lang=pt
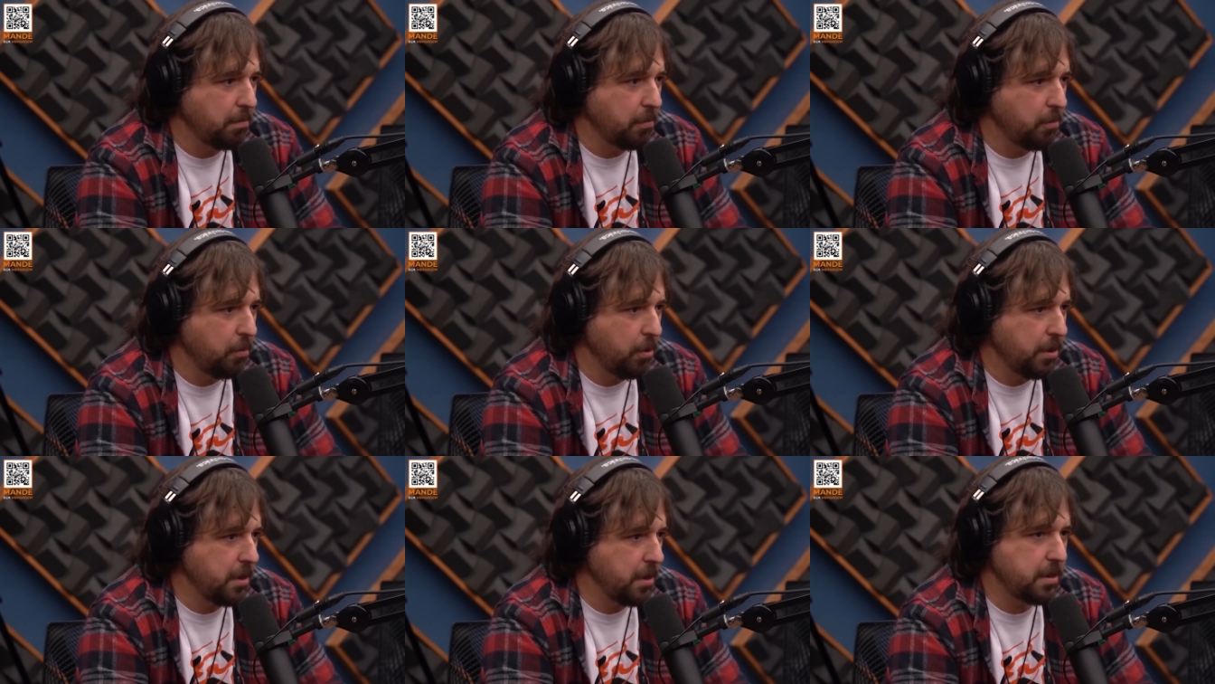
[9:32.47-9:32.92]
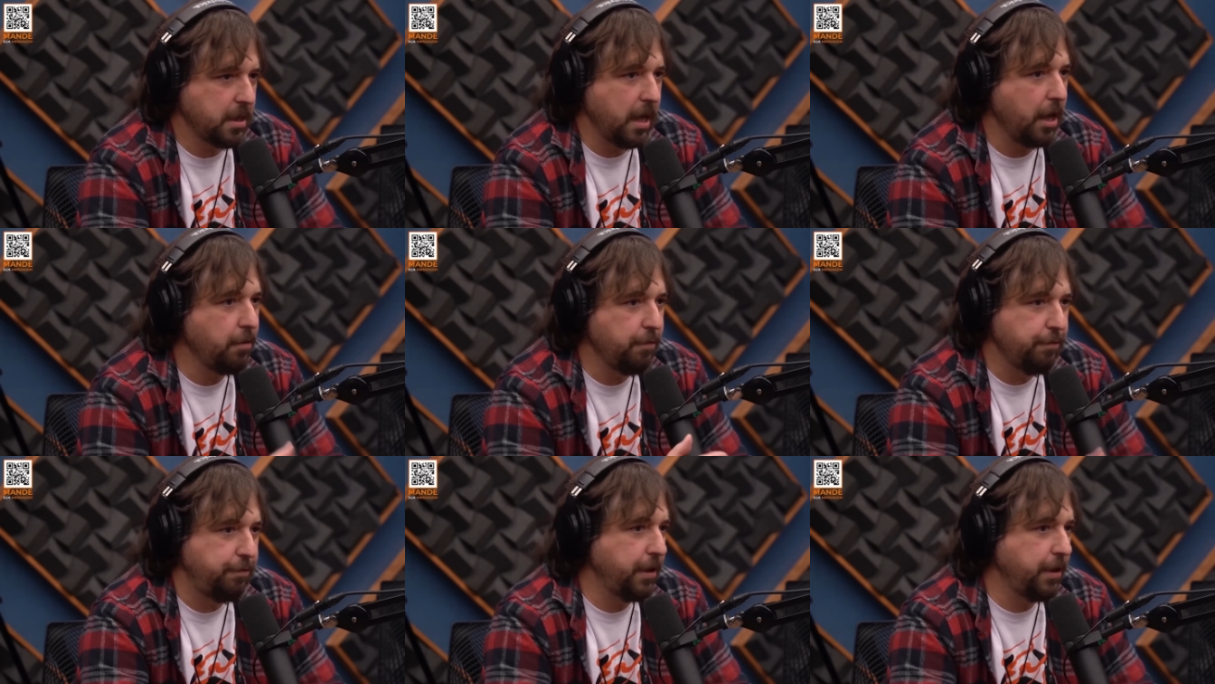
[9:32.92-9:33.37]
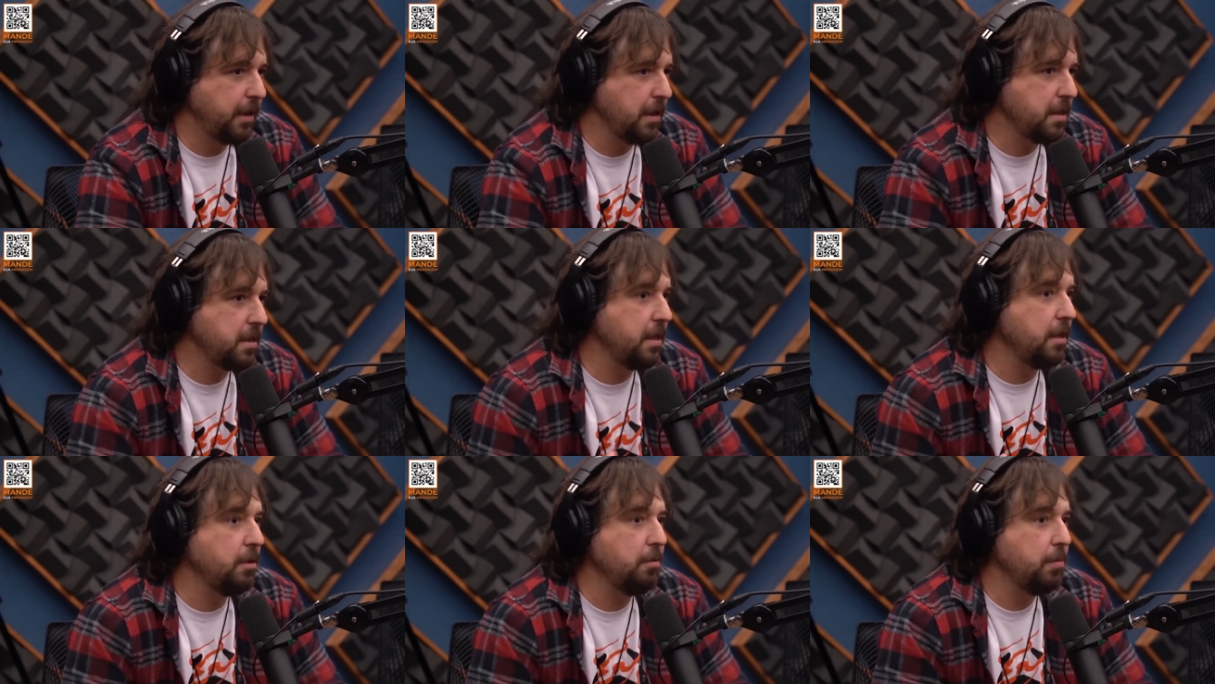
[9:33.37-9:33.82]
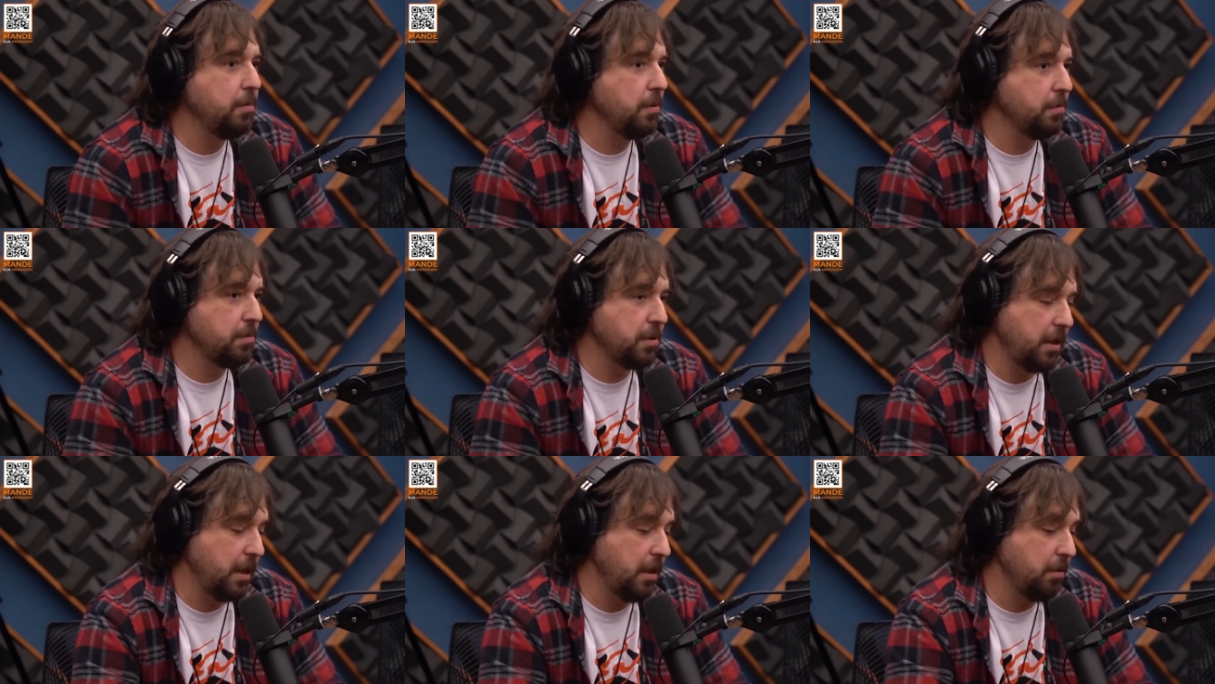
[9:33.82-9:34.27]
coisas que eram feitas sem
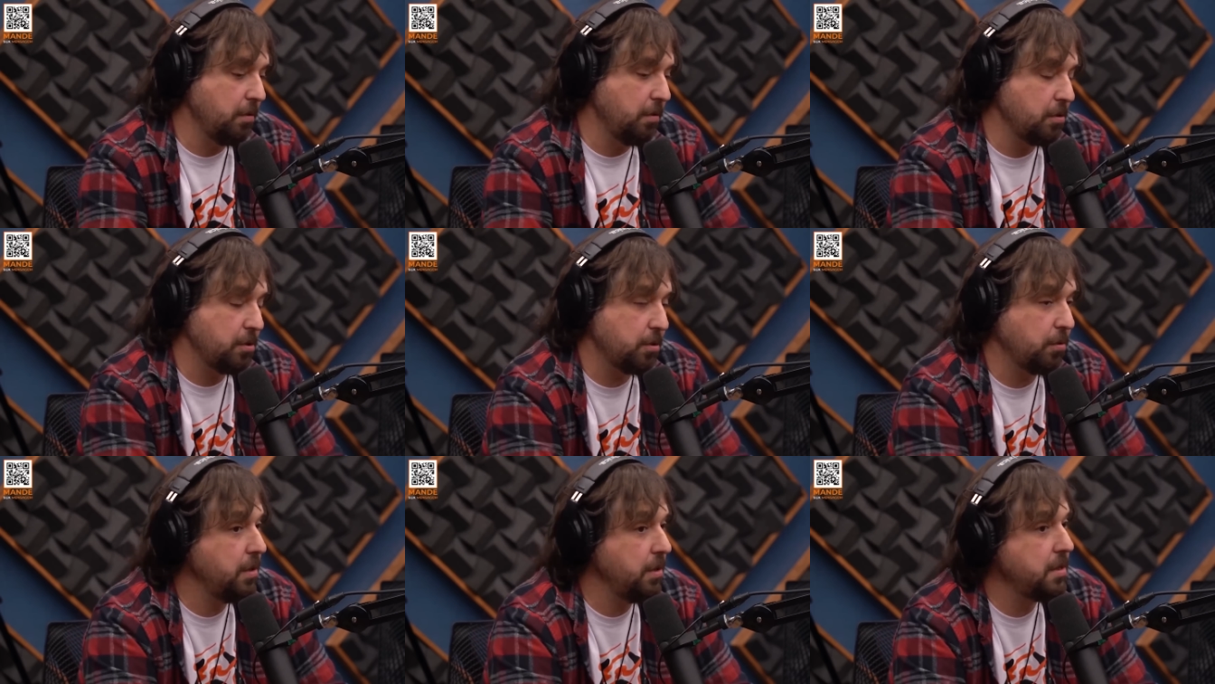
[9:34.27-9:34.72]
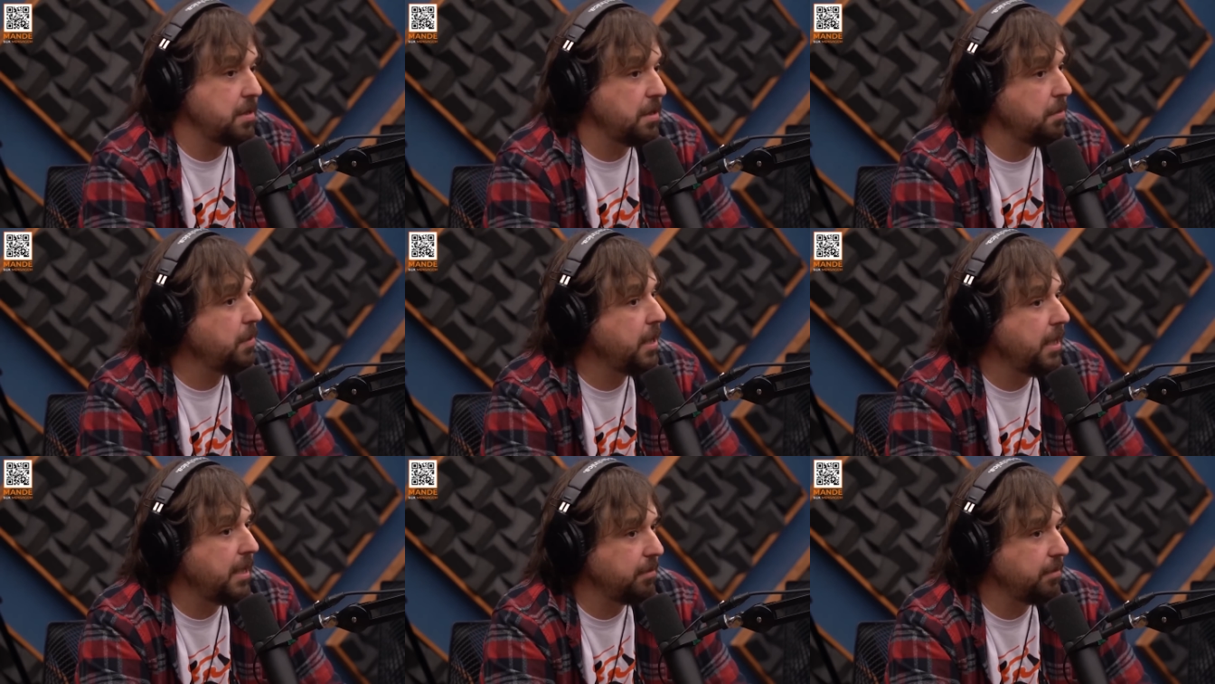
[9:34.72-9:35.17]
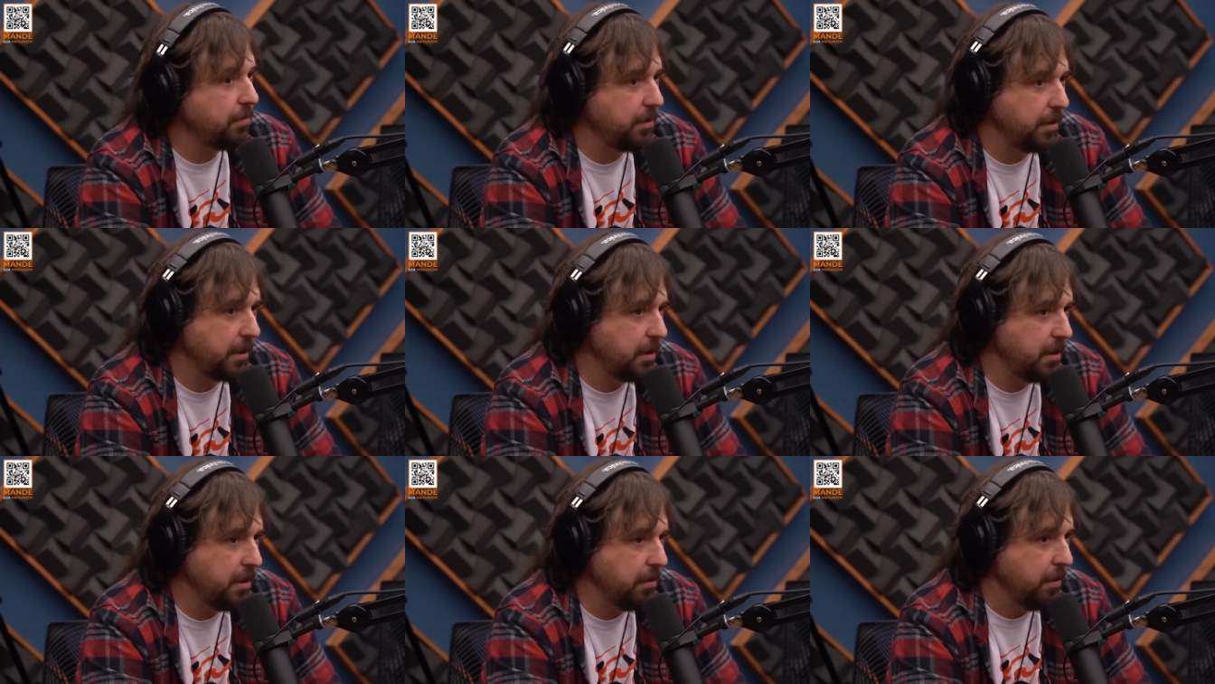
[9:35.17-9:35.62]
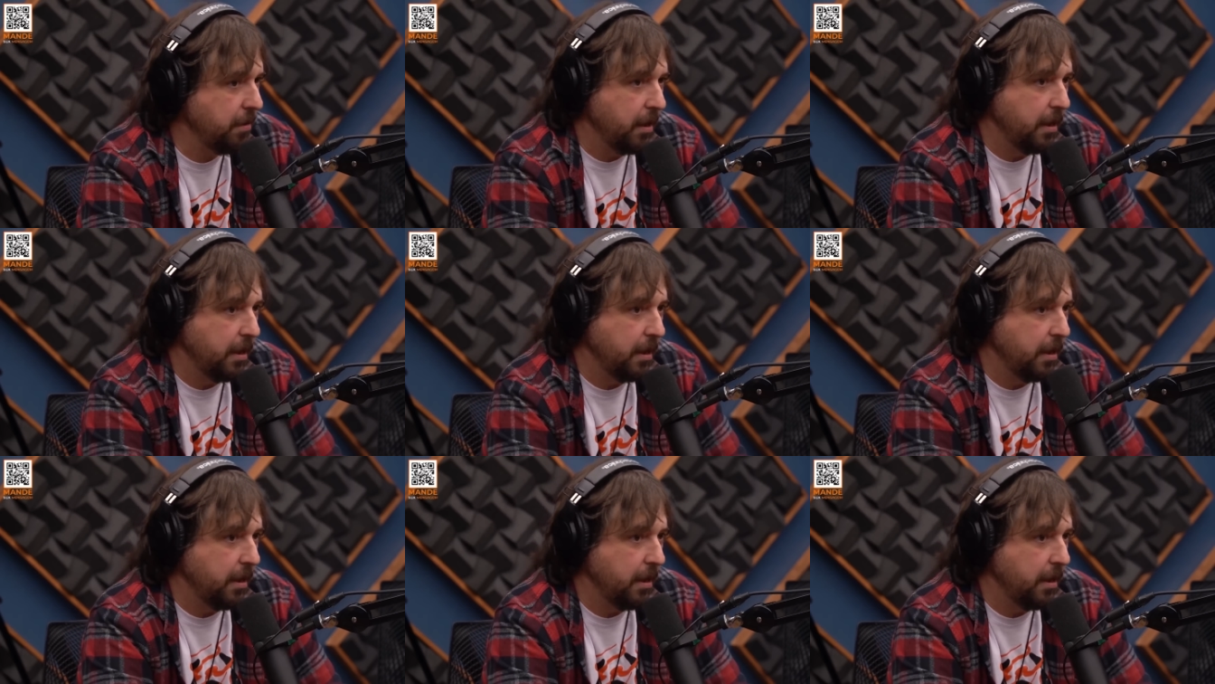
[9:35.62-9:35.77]
o, sem o nosso conhecimento, entendeu?